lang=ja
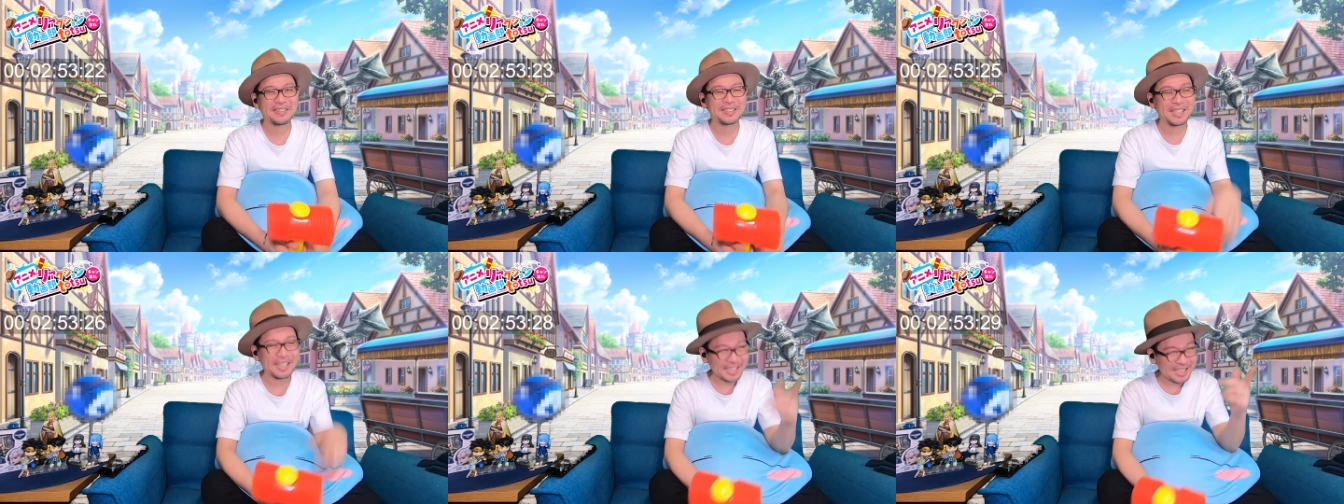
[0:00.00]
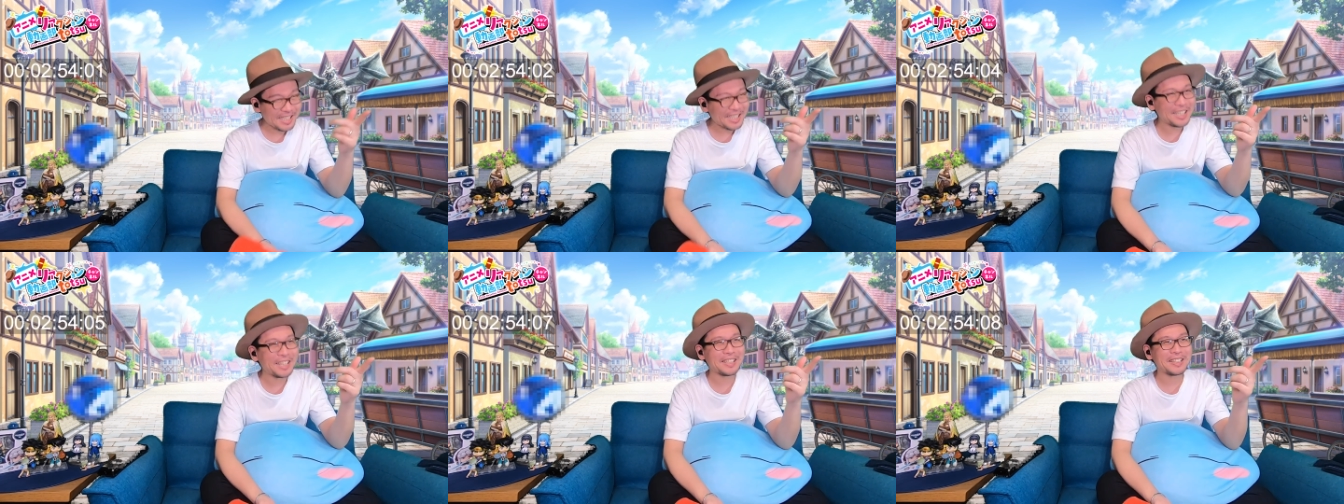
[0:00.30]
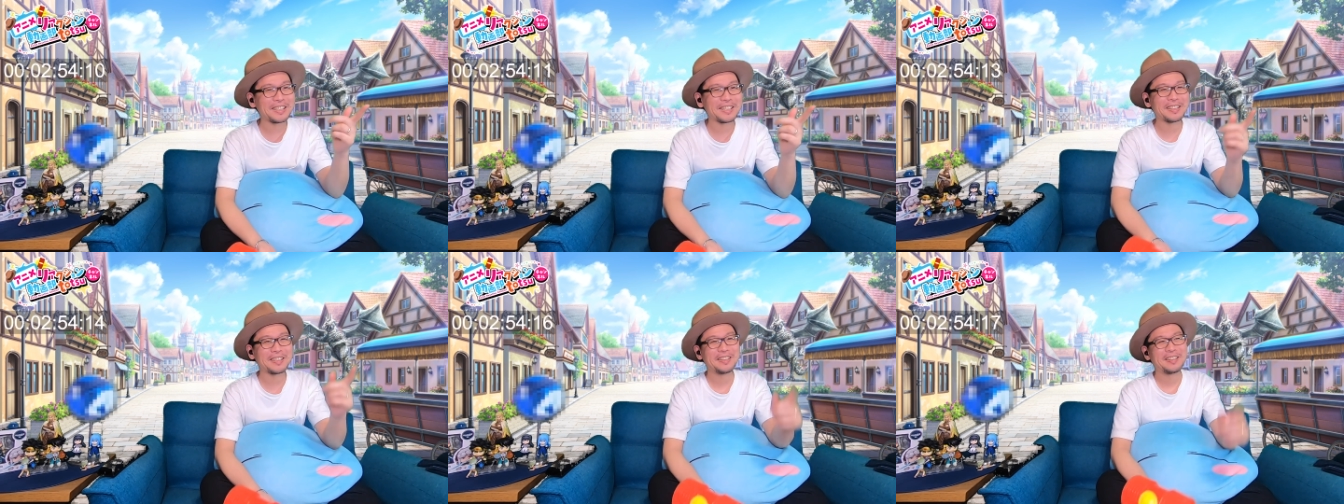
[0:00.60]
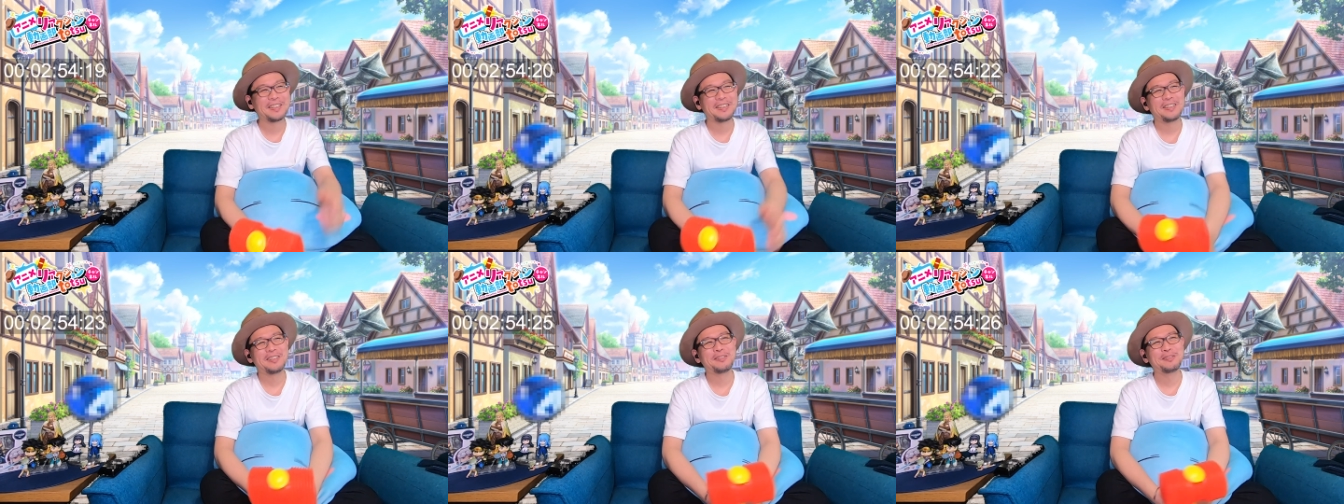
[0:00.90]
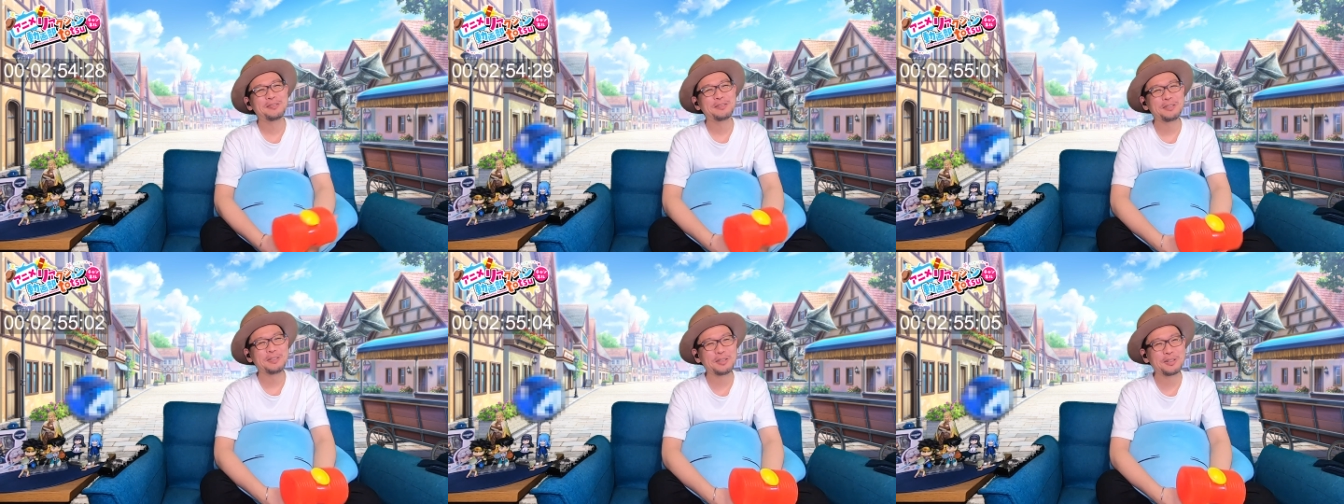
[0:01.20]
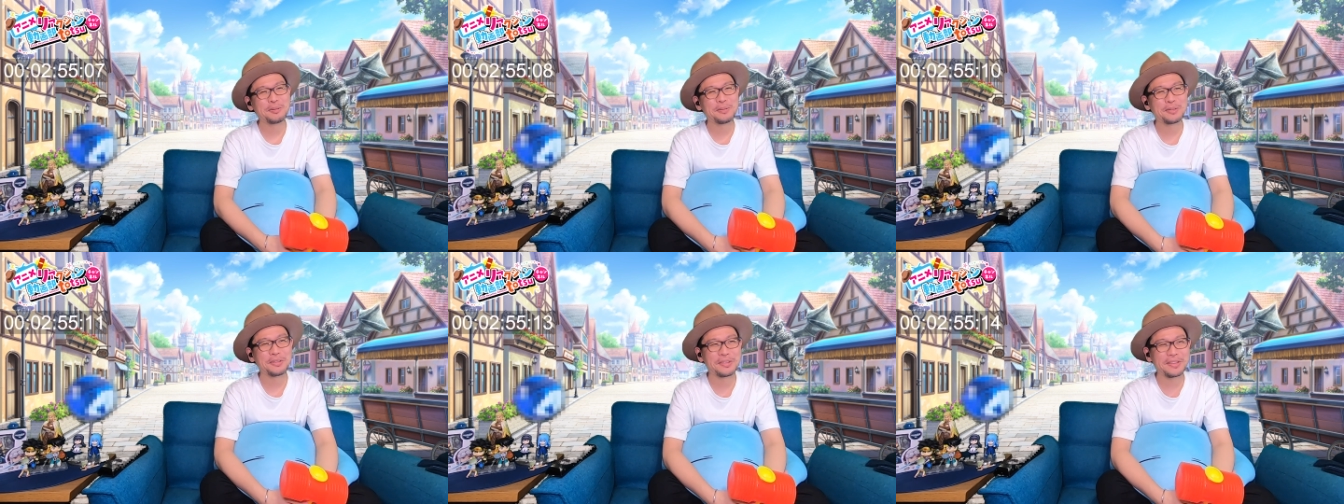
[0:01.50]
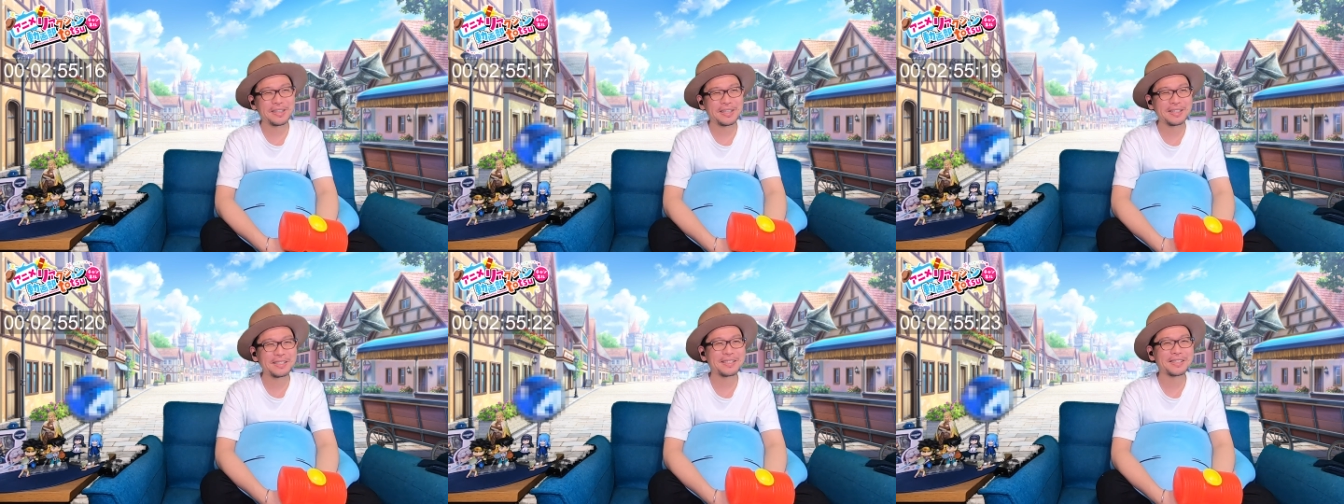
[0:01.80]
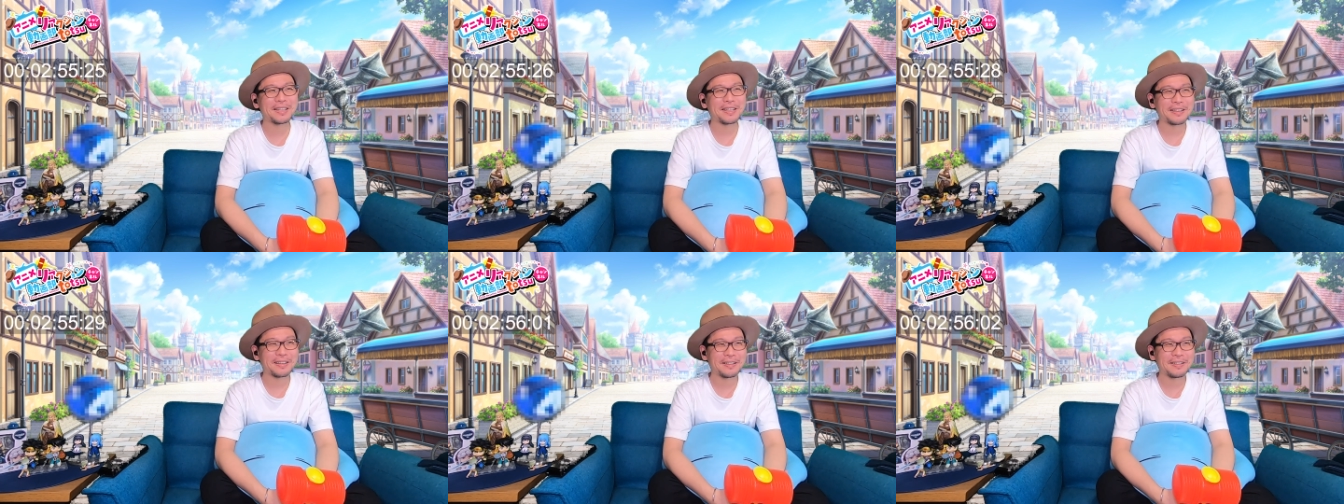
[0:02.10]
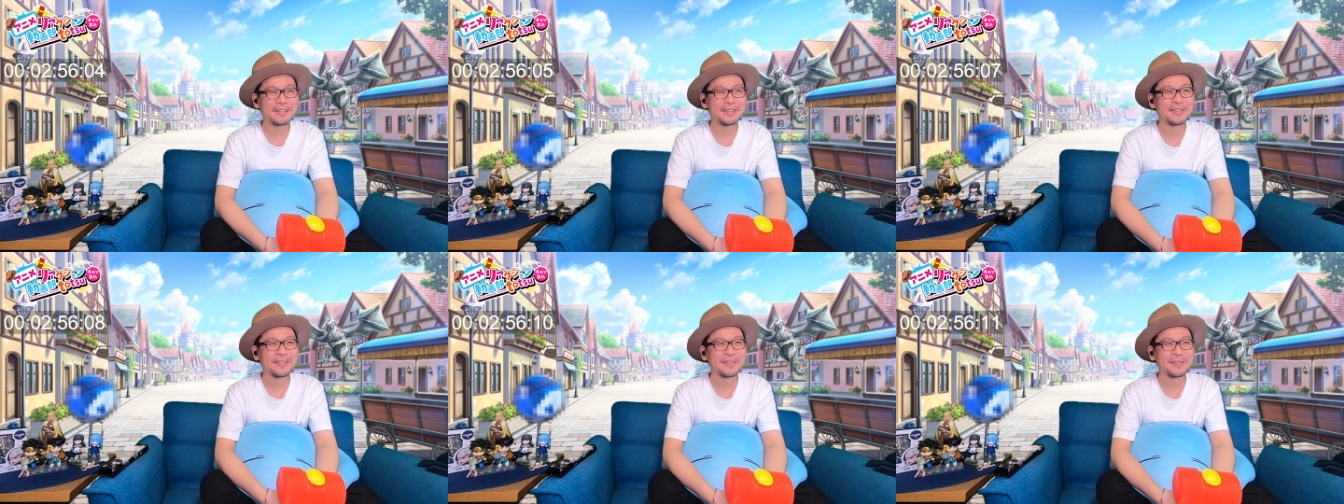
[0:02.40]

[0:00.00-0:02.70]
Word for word: 確かに、類友ってやつだね。